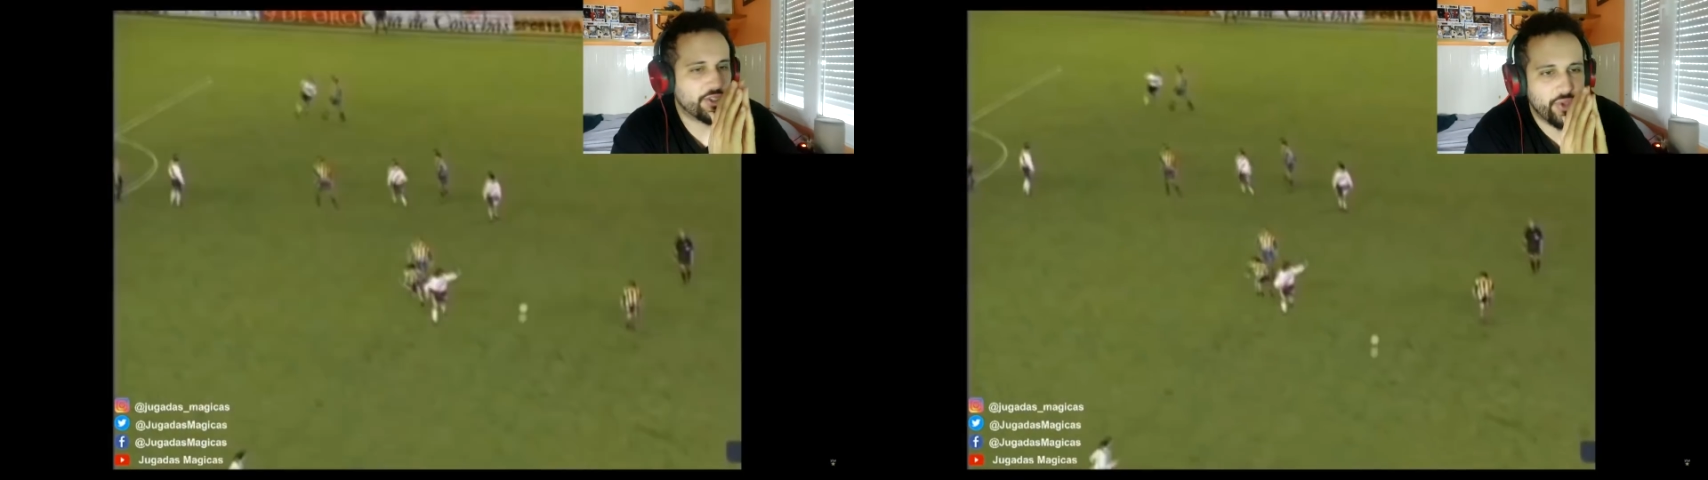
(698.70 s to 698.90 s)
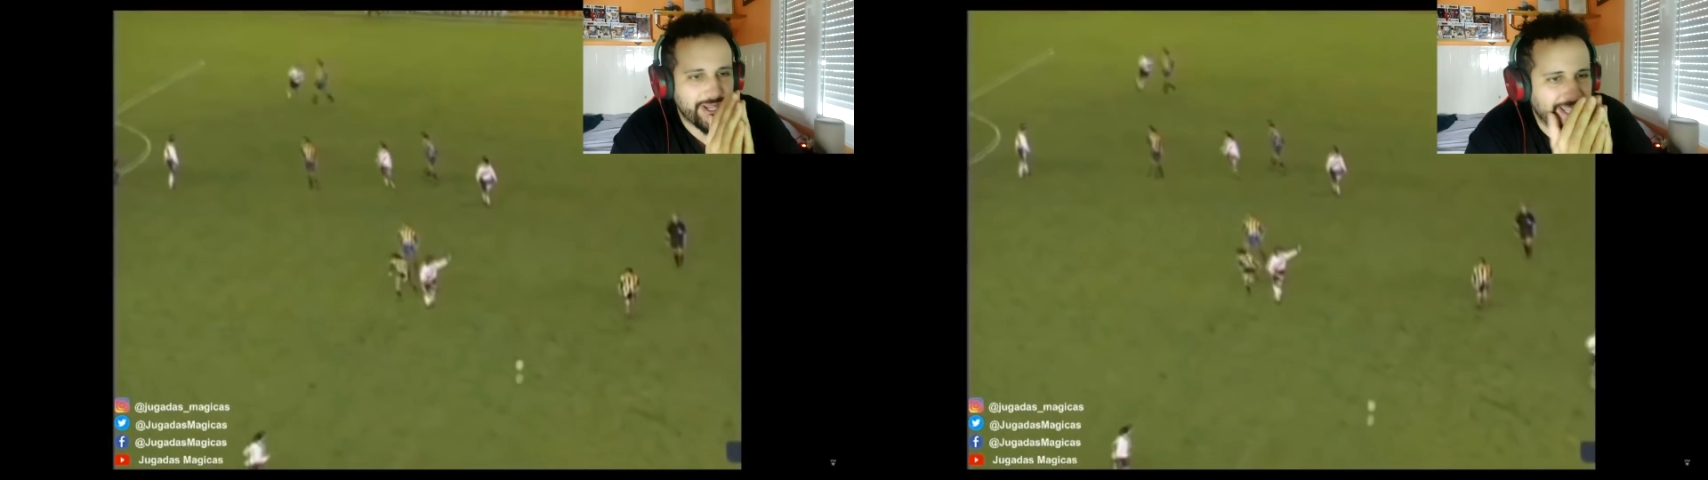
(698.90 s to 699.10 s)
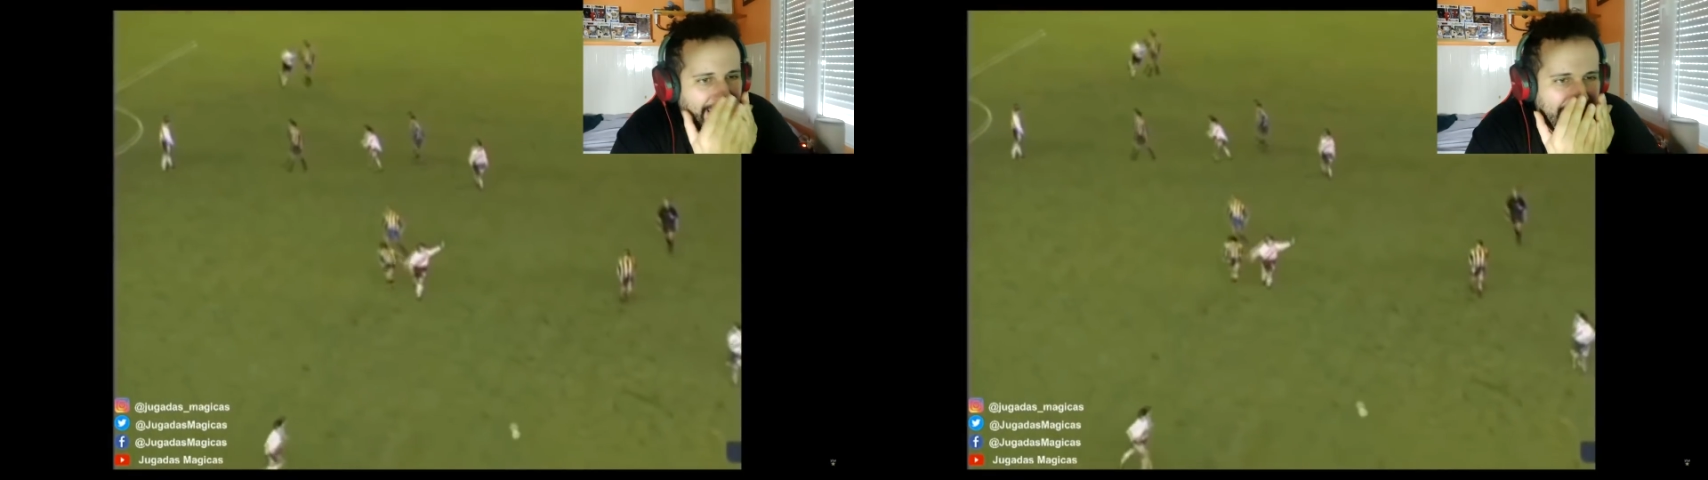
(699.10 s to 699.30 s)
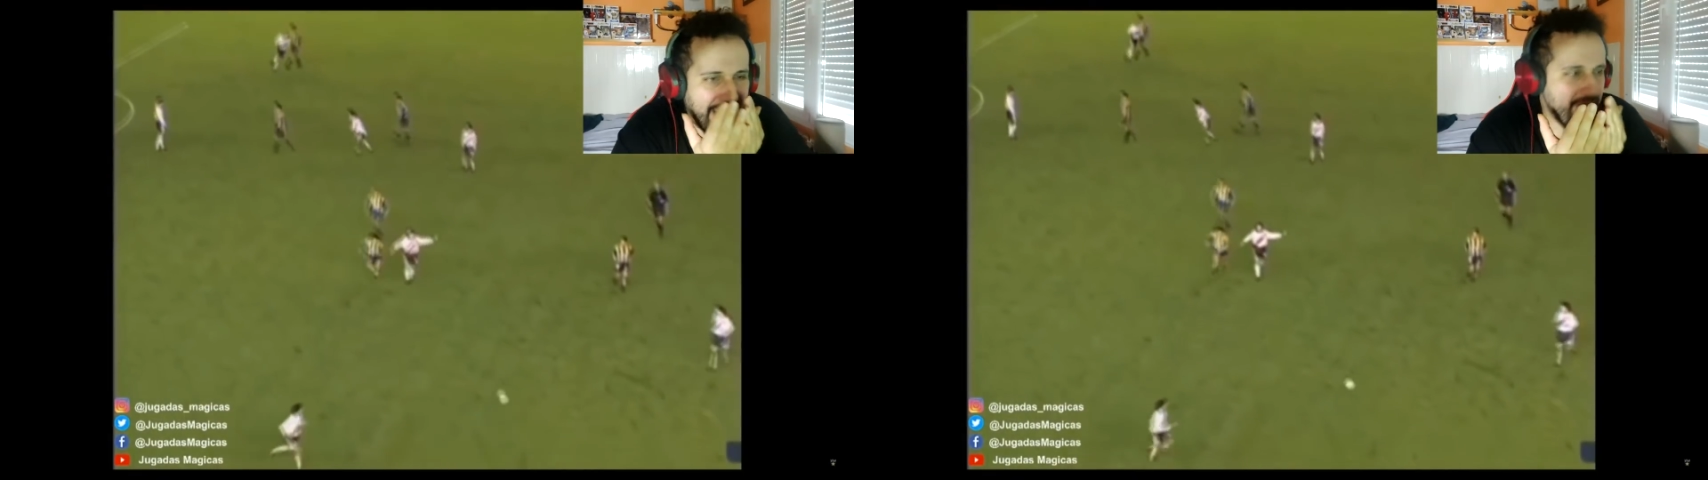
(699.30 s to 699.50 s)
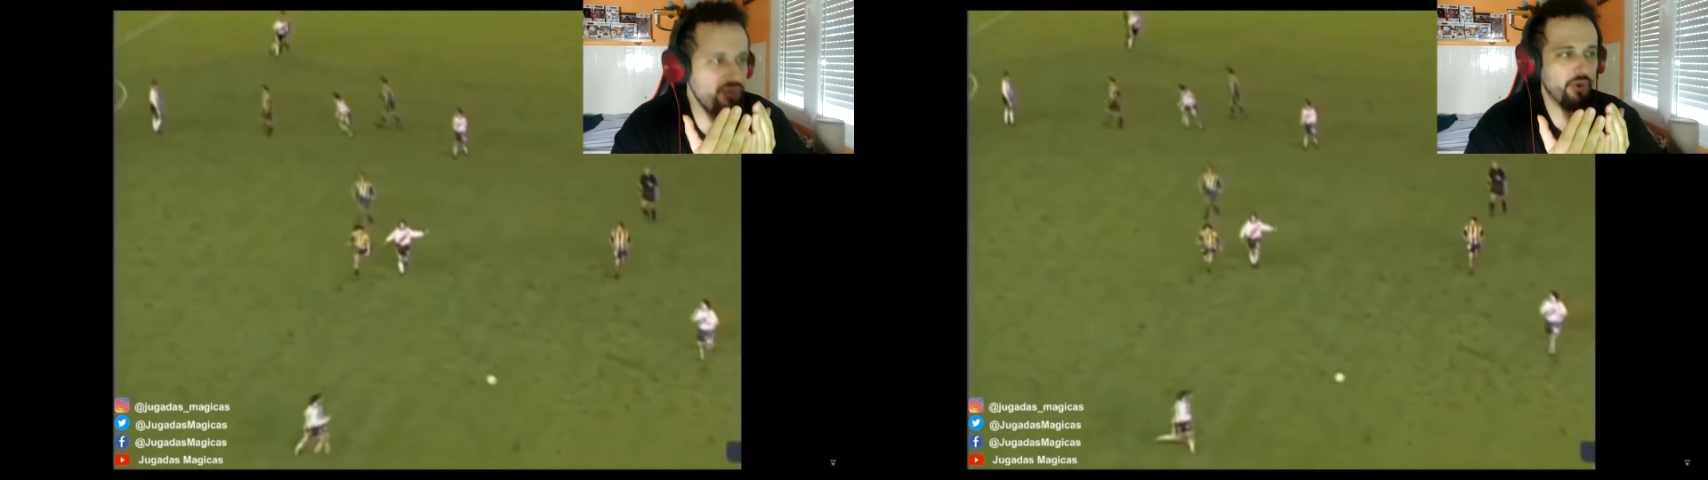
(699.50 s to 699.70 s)
estoy
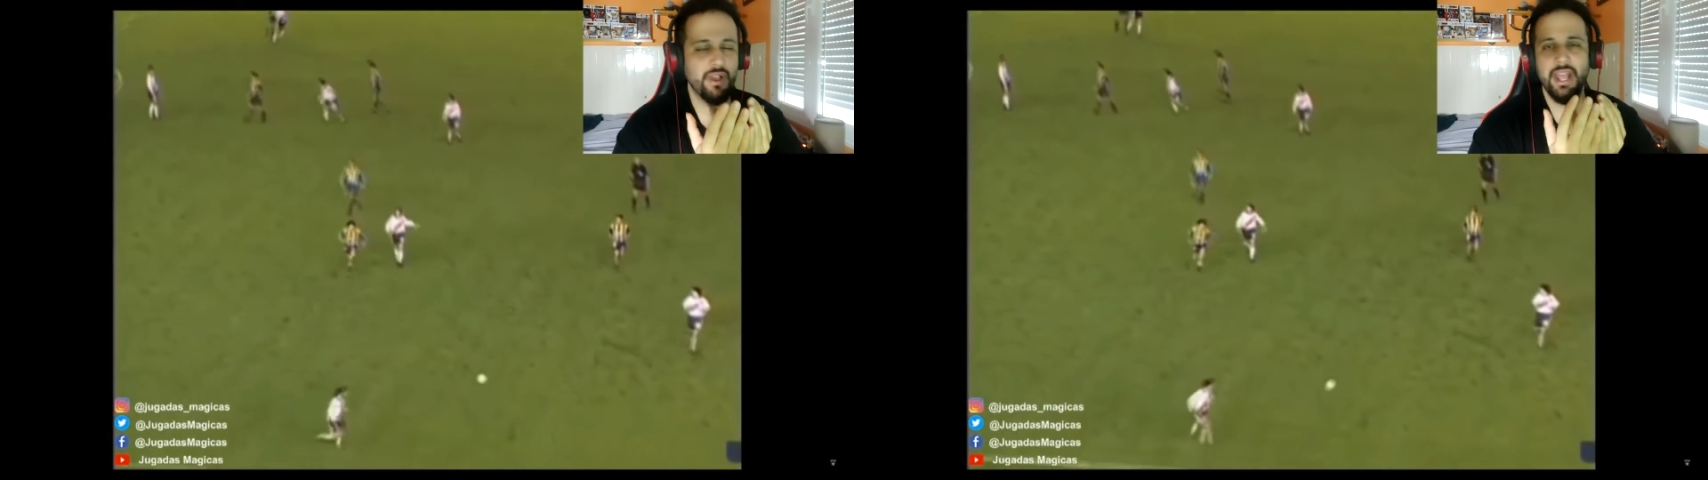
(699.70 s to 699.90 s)
exagerando.